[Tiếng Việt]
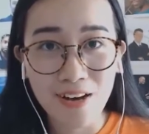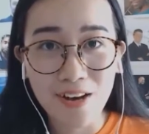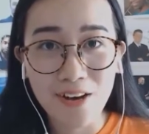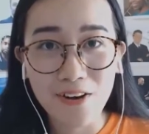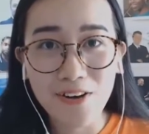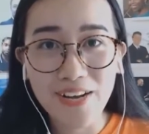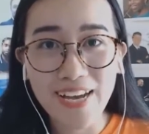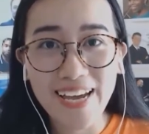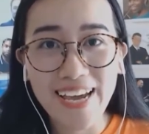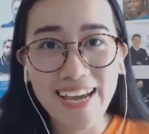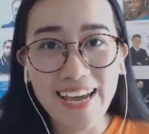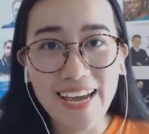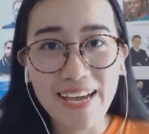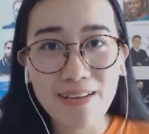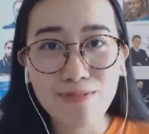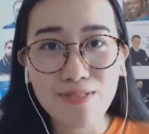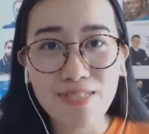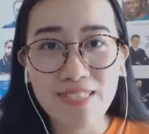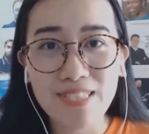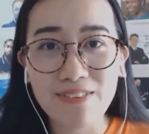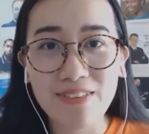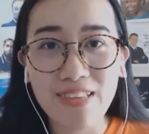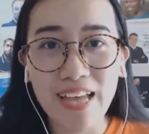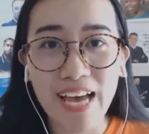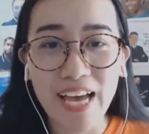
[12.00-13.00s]
Ok, em
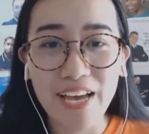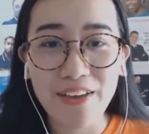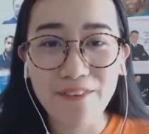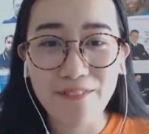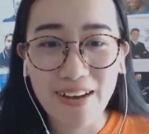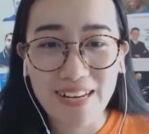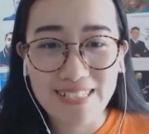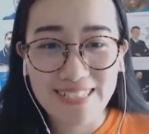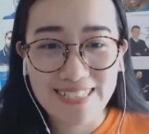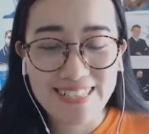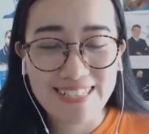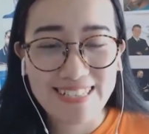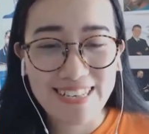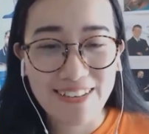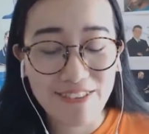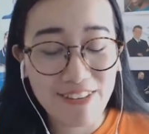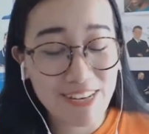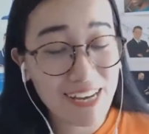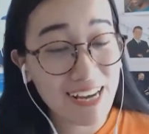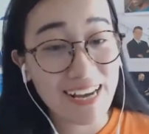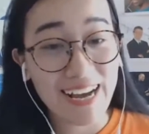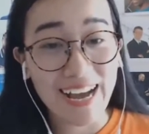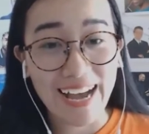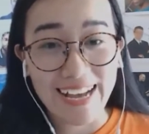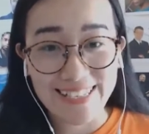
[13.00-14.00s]
xin chào thầy và xin chào tất
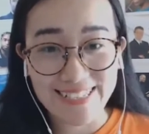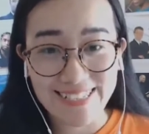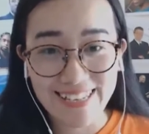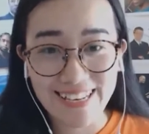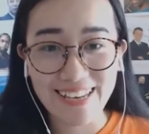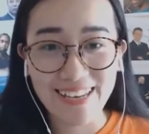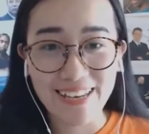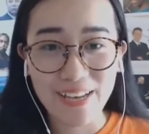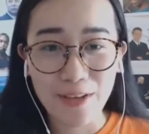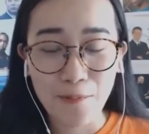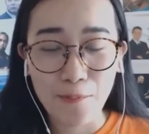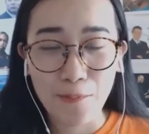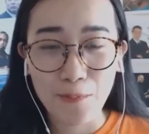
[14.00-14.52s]
cả các anh chị.